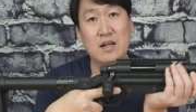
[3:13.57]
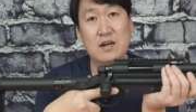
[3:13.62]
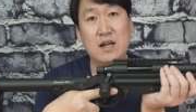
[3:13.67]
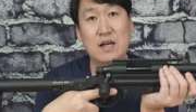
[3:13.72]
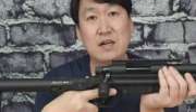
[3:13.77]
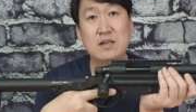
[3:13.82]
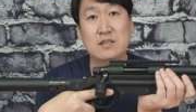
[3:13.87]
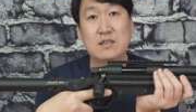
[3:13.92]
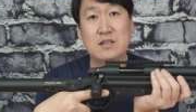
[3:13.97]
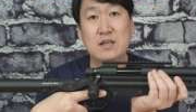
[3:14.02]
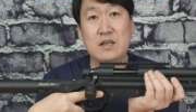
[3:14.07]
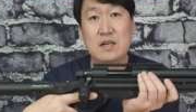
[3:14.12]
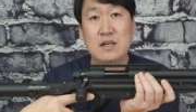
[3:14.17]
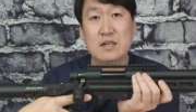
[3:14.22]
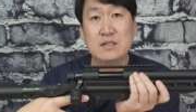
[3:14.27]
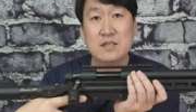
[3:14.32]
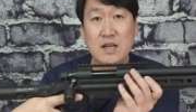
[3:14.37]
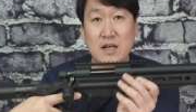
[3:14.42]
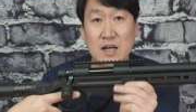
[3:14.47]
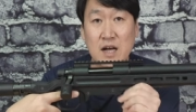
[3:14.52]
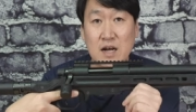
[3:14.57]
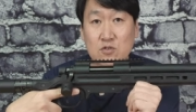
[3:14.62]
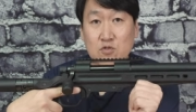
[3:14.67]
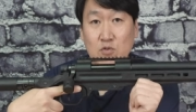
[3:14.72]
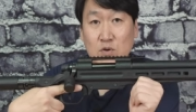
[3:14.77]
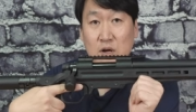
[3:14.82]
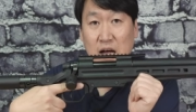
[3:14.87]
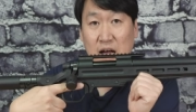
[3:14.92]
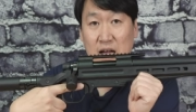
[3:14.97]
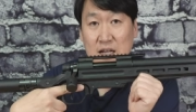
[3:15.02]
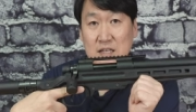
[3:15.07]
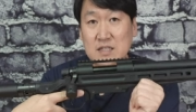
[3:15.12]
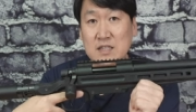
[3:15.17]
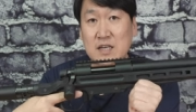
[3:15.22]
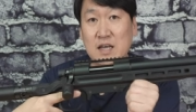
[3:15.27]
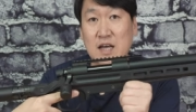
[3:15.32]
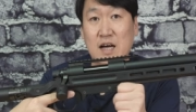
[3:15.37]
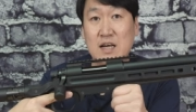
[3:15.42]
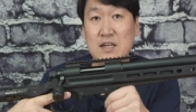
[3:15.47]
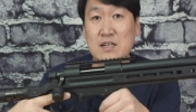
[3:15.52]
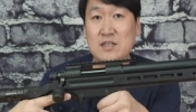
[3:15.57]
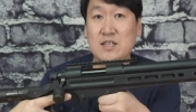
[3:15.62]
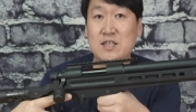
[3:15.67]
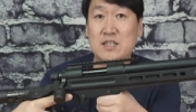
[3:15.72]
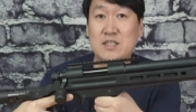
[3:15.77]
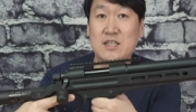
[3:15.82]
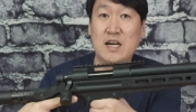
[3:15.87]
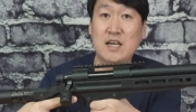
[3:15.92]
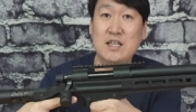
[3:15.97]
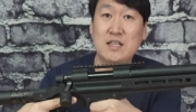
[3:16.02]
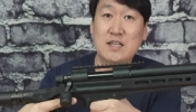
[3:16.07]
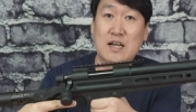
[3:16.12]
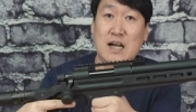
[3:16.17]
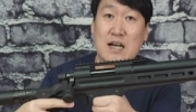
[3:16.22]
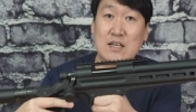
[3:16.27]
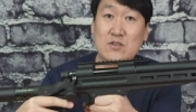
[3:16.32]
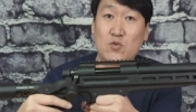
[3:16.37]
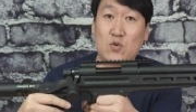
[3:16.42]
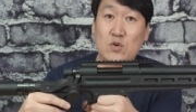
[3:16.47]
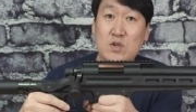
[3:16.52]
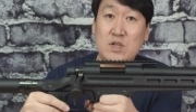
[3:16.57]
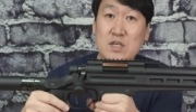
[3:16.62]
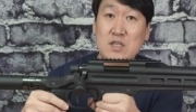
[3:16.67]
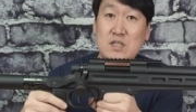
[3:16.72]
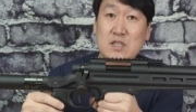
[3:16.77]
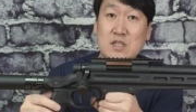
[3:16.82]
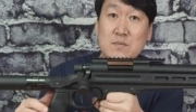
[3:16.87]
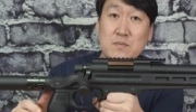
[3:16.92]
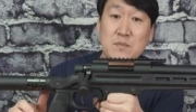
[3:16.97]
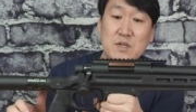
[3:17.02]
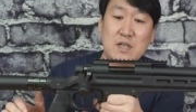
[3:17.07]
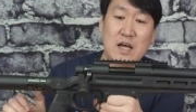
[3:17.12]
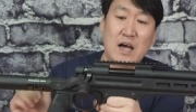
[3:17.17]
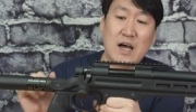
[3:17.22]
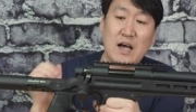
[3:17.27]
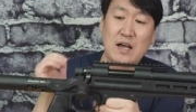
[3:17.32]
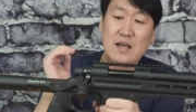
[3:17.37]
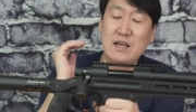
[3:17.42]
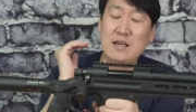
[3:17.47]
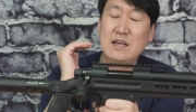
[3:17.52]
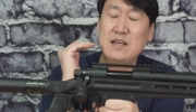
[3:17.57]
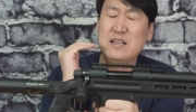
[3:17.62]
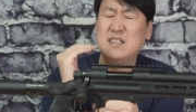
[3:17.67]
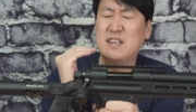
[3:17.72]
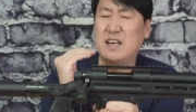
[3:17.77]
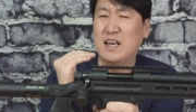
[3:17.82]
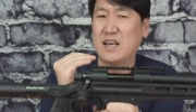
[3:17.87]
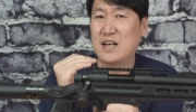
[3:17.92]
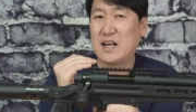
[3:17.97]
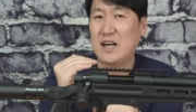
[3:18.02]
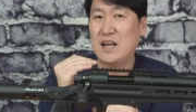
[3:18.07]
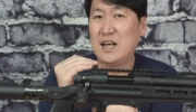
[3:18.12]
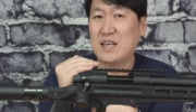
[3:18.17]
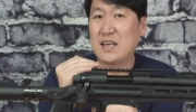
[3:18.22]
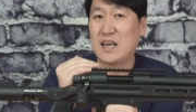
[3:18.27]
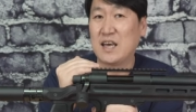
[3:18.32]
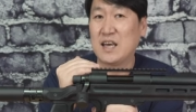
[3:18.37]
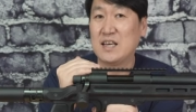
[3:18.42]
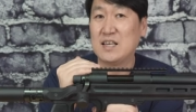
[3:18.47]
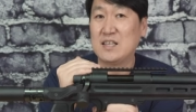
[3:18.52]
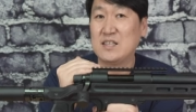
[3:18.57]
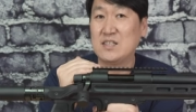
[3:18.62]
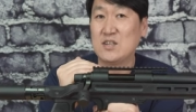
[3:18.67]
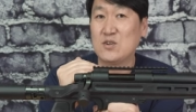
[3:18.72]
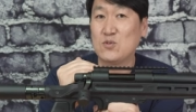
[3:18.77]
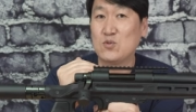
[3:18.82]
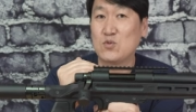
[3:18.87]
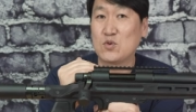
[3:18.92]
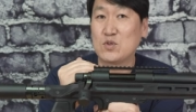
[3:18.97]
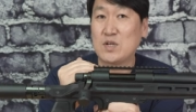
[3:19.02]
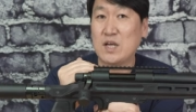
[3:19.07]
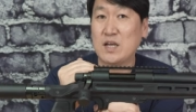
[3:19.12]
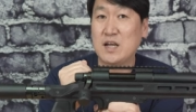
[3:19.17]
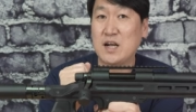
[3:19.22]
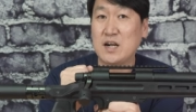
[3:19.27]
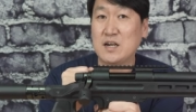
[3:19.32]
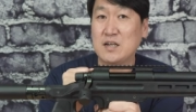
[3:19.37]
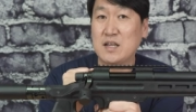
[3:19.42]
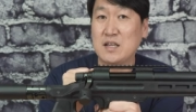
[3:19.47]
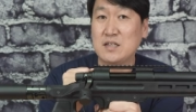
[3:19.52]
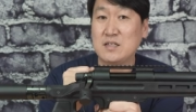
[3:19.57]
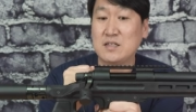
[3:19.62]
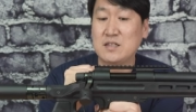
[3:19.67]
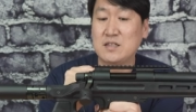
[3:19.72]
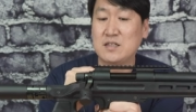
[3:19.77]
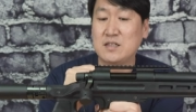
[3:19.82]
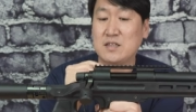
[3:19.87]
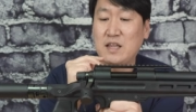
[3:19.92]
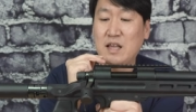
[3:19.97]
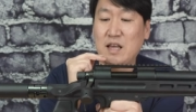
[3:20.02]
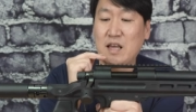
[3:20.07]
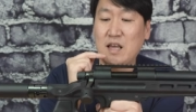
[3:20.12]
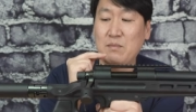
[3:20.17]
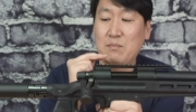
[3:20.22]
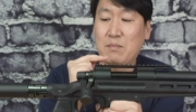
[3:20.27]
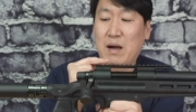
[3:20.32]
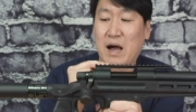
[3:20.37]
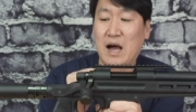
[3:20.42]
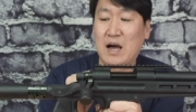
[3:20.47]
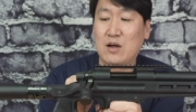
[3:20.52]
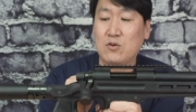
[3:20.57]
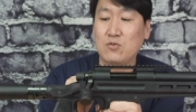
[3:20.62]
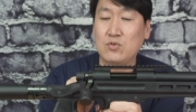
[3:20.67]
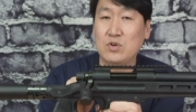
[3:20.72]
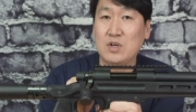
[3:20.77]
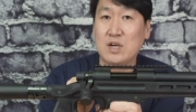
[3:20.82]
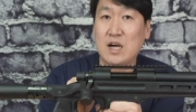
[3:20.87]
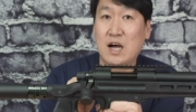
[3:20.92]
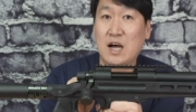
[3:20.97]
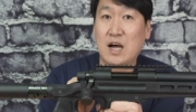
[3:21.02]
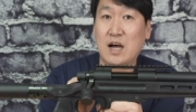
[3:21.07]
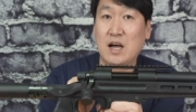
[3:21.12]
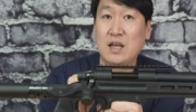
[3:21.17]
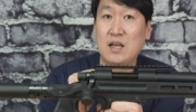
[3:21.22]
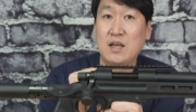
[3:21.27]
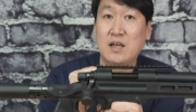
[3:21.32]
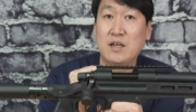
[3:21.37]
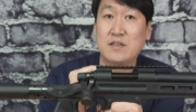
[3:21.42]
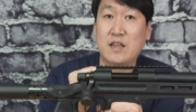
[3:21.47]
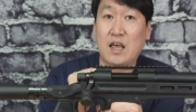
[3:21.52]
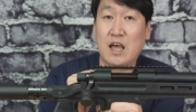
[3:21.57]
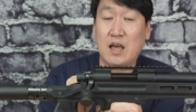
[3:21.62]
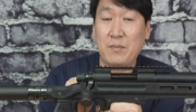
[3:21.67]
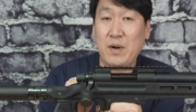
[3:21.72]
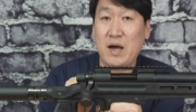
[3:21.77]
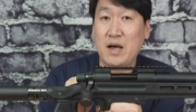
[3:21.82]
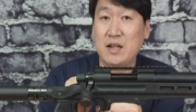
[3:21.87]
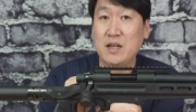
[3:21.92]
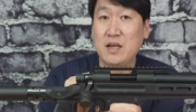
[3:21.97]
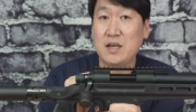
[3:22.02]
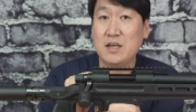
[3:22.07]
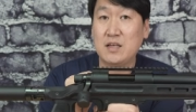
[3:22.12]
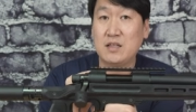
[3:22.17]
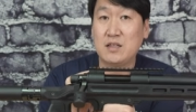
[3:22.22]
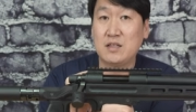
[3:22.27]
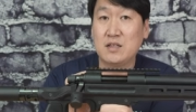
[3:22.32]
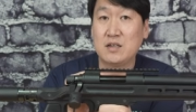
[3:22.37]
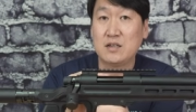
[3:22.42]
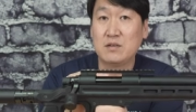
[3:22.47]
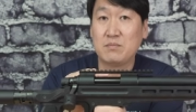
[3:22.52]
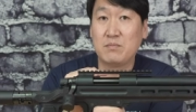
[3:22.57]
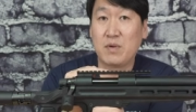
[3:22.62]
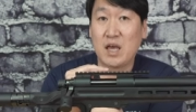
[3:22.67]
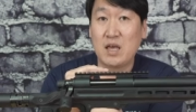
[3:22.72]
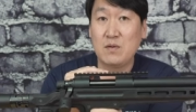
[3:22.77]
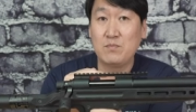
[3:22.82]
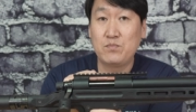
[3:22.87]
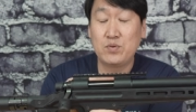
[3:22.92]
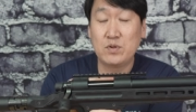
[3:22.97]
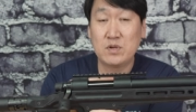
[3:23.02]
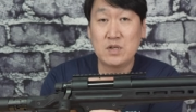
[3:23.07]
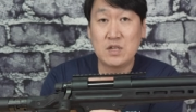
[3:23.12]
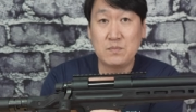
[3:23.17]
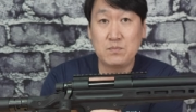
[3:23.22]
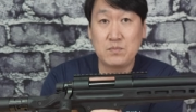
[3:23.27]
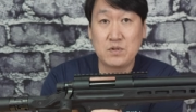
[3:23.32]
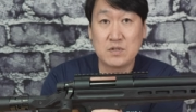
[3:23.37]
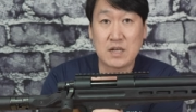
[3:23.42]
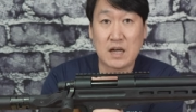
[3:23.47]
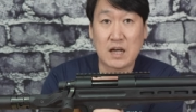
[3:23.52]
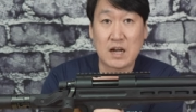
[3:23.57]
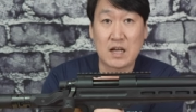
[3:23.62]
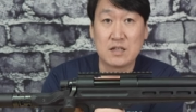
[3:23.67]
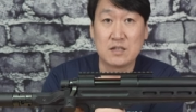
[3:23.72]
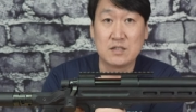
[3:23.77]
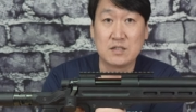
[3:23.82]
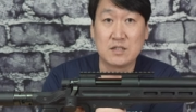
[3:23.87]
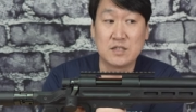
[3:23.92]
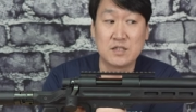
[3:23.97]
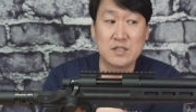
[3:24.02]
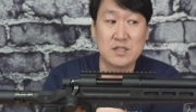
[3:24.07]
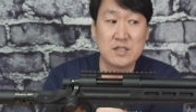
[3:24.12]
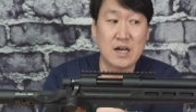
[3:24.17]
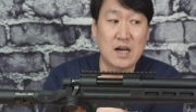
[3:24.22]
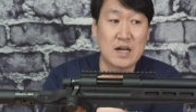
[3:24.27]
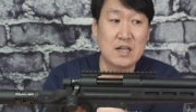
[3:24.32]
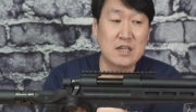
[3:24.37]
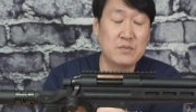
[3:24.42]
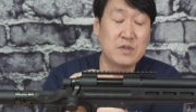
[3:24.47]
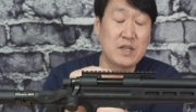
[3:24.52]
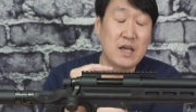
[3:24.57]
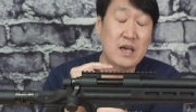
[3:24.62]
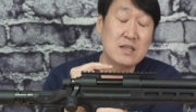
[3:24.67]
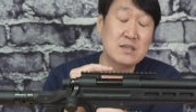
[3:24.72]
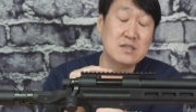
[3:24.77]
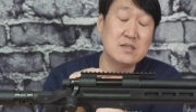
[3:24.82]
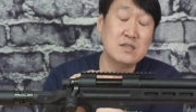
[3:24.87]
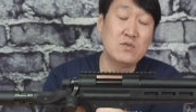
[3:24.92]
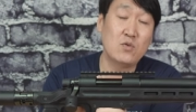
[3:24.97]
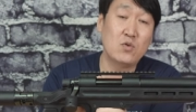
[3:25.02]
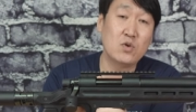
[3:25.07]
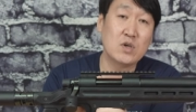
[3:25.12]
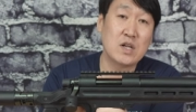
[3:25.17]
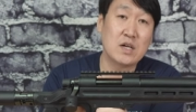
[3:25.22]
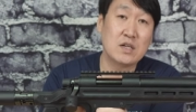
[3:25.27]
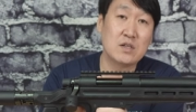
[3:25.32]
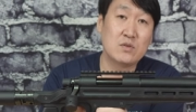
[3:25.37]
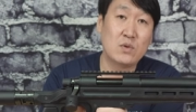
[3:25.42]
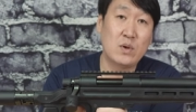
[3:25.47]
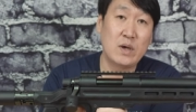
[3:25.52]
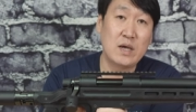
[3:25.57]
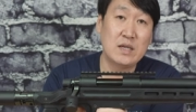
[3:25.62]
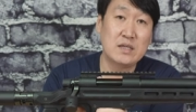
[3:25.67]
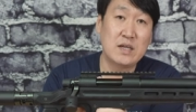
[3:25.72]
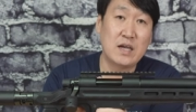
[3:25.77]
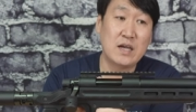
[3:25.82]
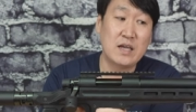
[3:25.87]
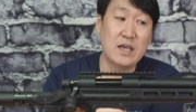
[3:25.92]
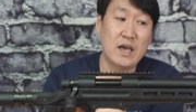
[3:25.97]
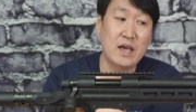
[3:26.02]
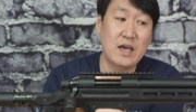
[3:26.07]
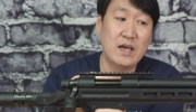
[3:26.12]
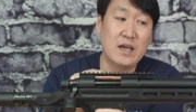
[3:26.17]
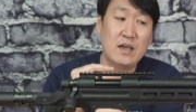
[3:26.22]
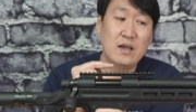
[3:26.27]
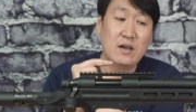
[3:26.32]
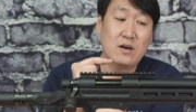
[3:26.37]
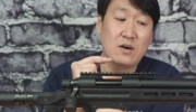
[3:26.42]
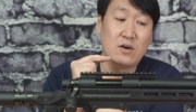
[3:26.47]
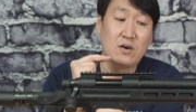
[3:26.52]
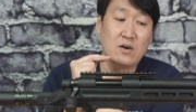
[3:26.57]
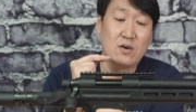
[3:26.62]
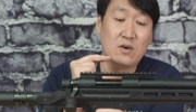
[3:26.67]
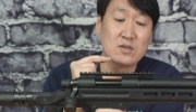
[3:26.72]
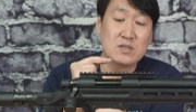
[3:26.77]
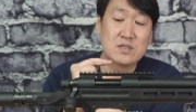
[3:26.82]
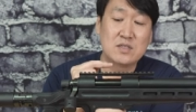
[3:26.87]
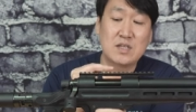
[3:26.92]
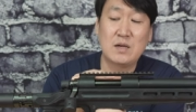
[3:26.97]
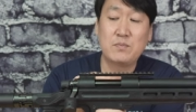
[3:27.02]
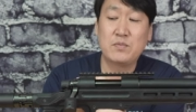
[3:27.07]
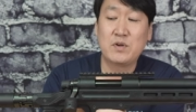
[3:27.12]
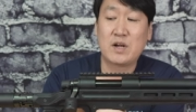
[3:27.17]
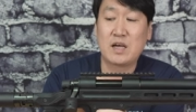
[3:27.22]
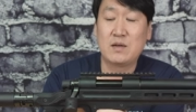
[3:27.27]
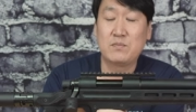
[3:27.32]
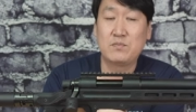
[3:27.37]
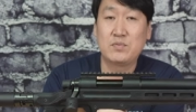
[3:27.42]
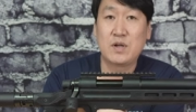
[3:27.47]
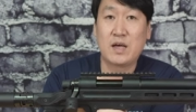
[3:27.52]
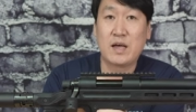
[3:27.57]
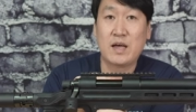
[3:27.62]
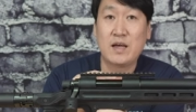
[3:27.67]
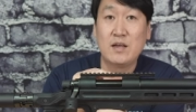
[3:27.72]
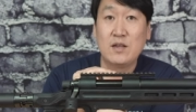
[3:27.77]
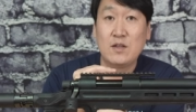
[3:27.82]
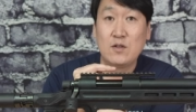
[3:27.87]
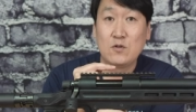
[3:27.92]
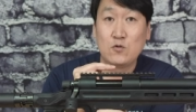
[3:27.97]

라는 생각을 좀 가지게 하는 디자인을 가지고 있습니다. 제가 개인적으로 생각을 했을 때 마루이가 대만에 있는 메이플리프사라든지 아니면 에스롱이라는 회사의 어, 스나이퍼 라이플에